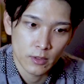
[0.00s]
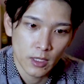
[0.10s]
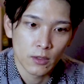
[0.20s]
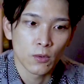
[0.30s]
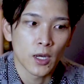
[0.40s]

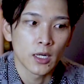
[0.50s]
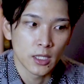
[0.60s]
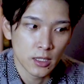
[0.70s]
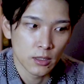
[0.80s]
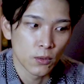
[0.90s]
健康管
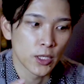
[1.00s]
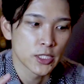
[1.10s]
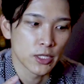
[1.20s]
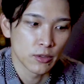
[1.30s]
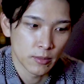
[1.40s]
理に貢
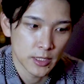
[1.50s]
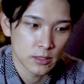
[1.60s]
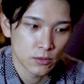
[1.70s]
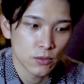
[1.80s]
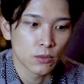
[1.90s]
献してくれま
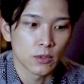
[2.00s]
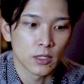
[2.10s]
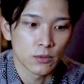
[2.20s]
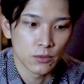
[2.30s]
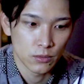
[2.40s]
す。どういうこと
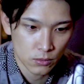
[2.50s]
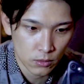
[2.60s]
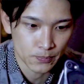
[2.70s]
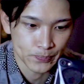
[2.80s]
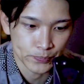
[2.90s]
かという
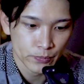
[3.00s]
と、